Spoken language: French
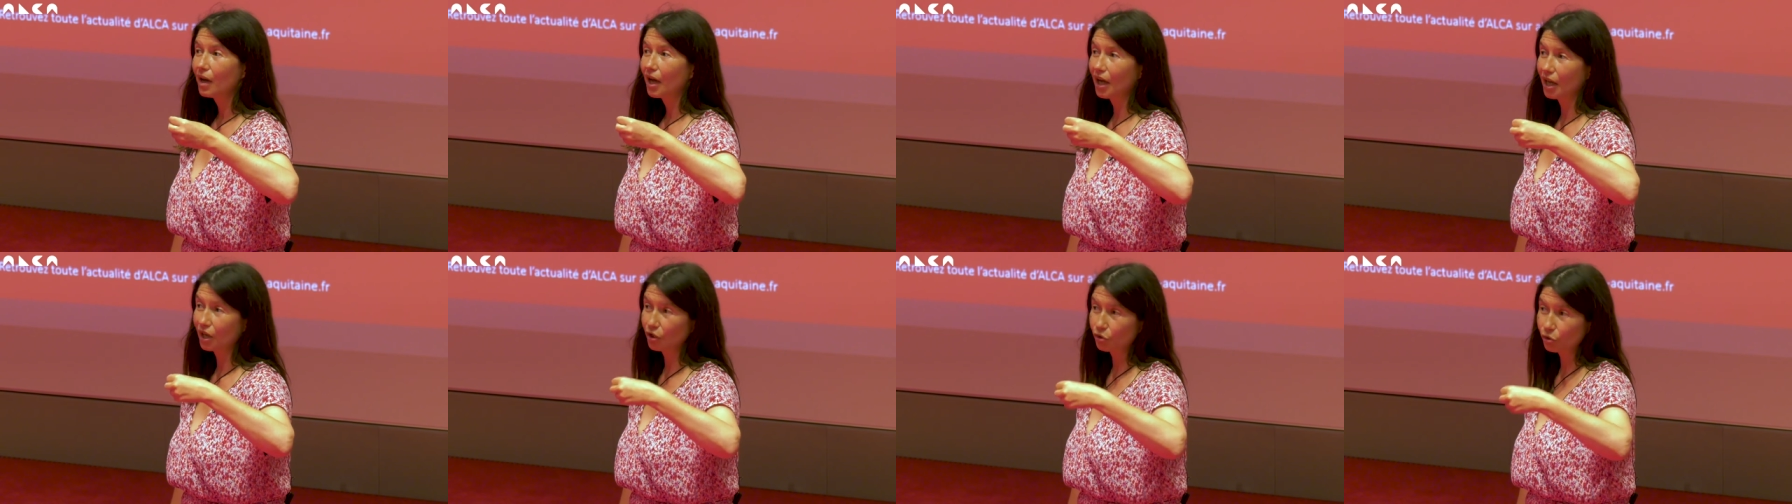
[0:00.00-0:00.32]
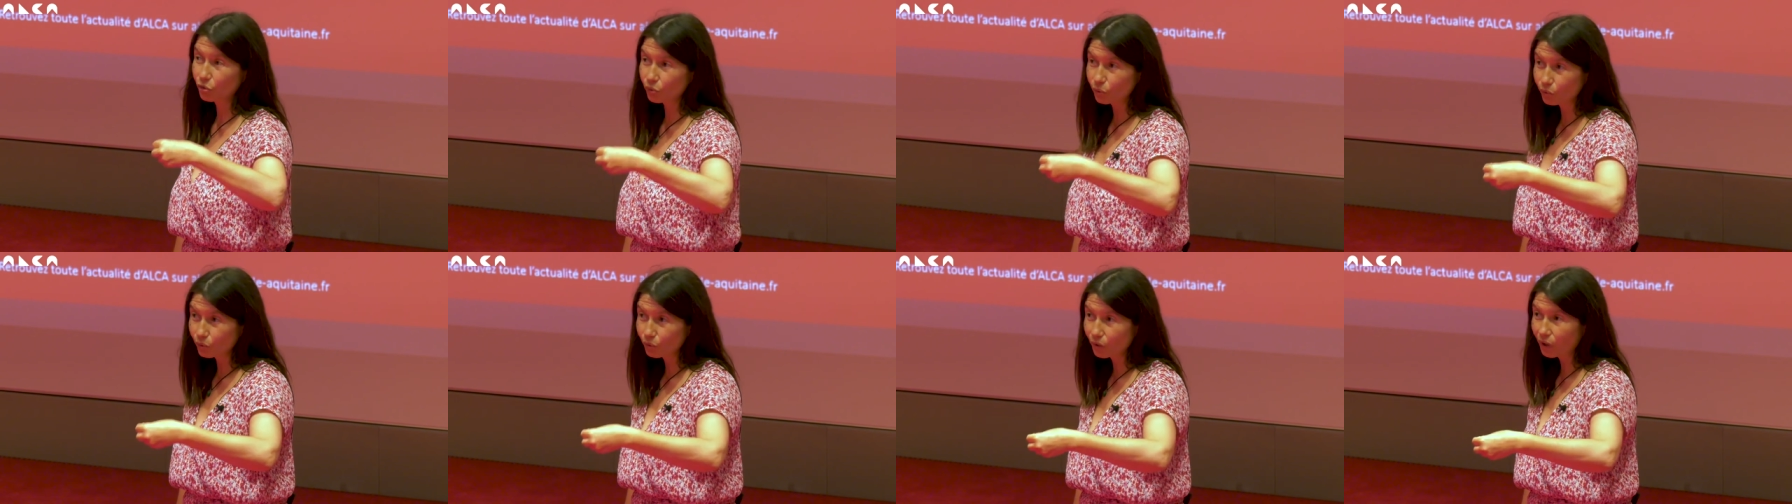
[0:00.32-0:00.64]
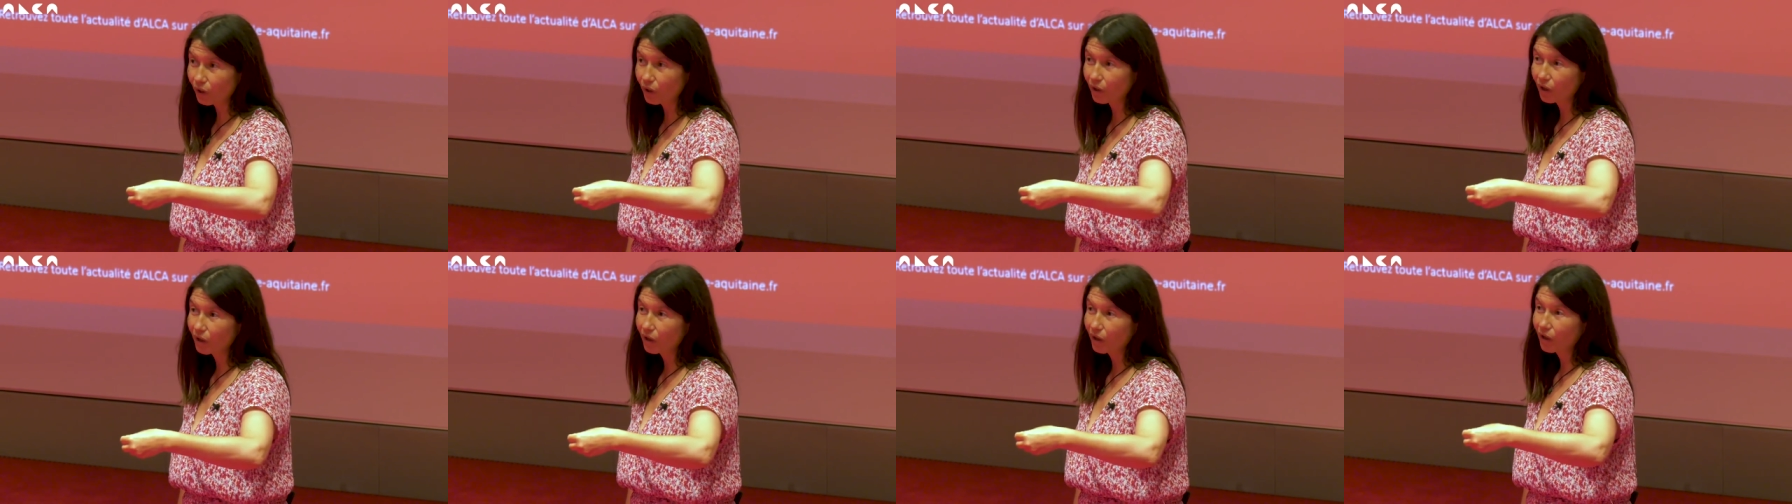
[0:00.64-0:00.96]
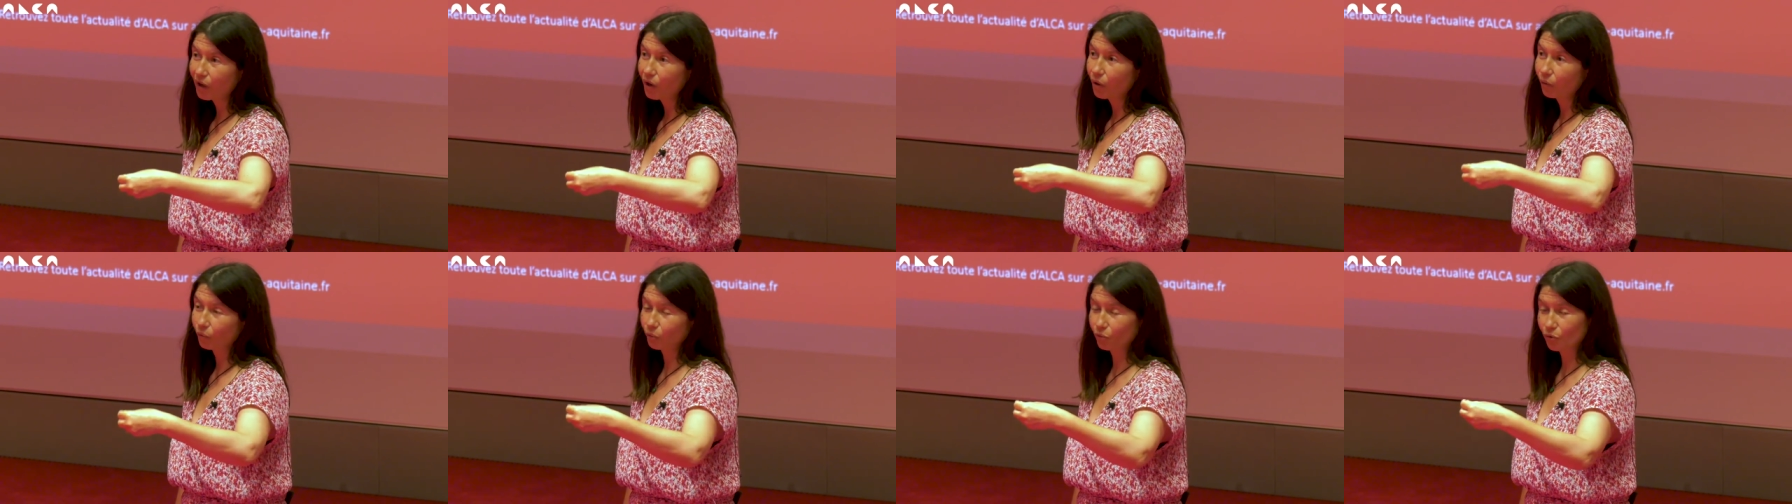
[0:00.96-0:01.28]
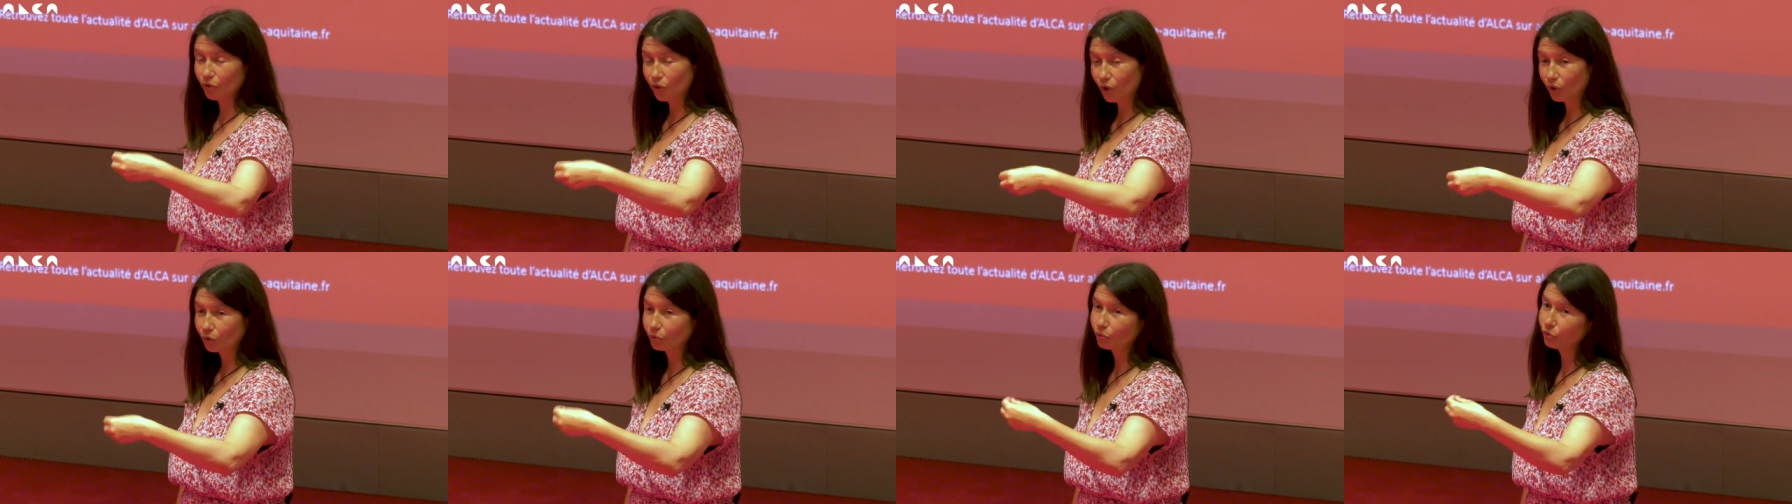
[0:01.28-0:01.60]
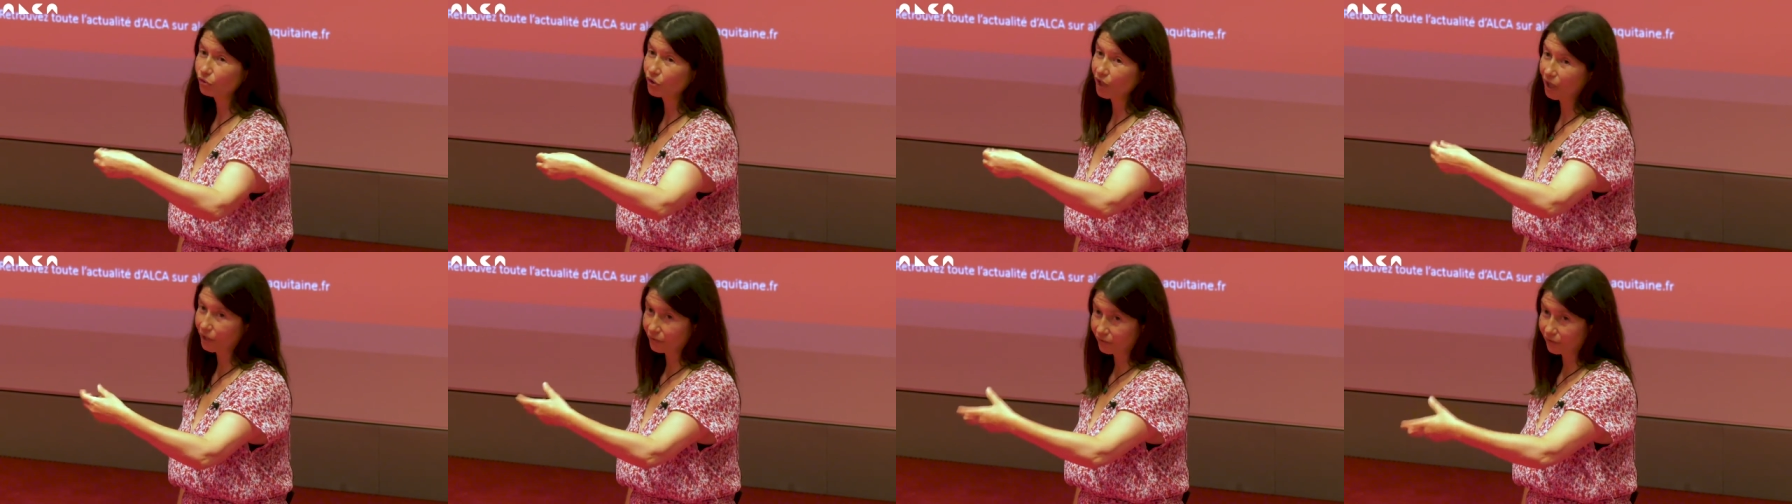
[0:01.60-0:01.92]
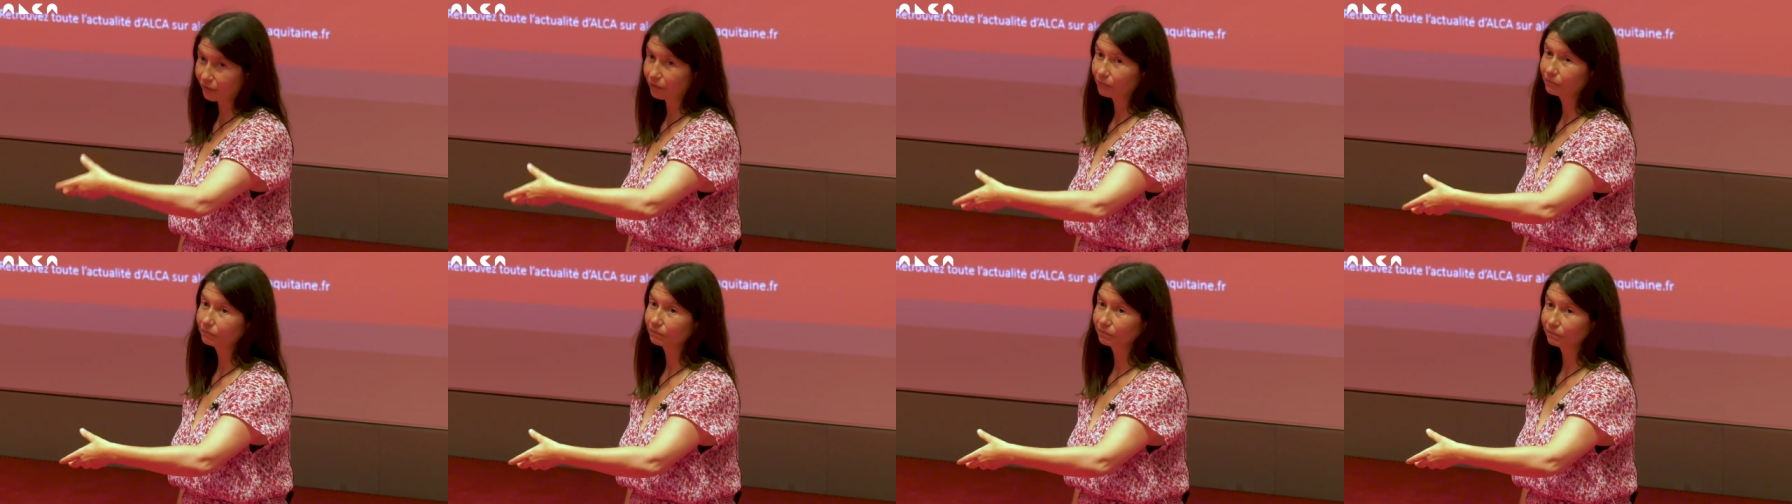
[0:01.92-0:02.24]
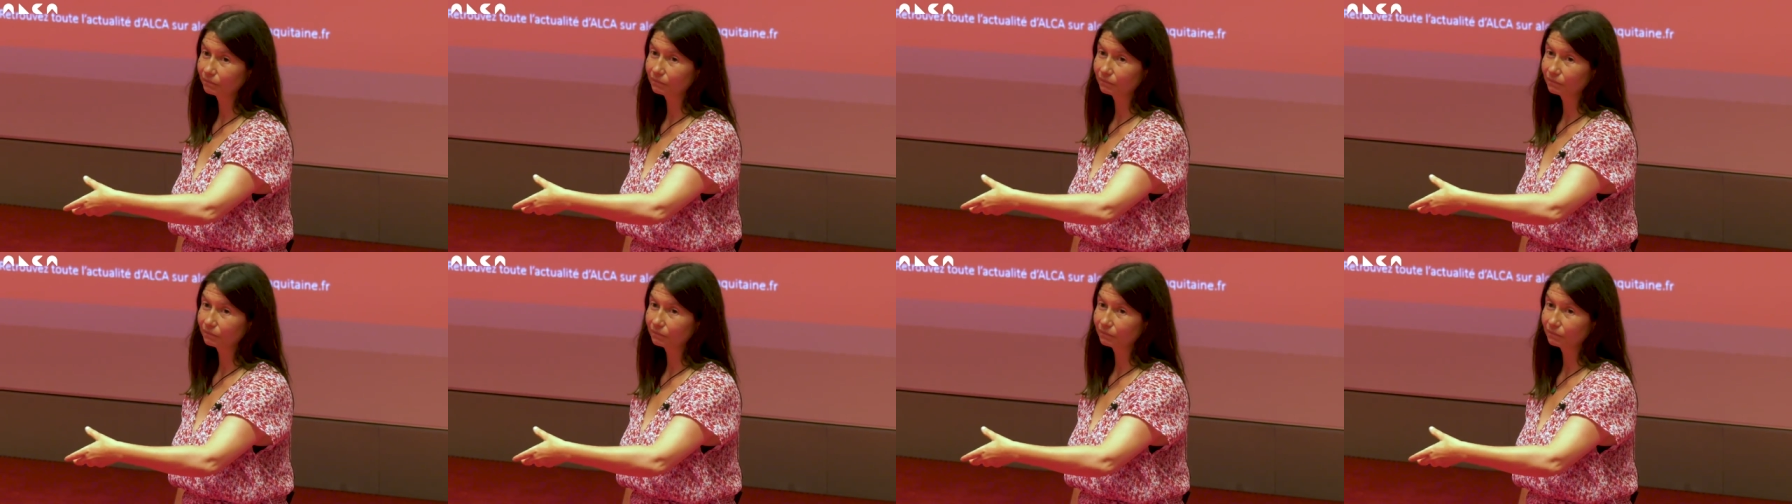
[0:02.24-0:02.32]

un jour on sort du jardin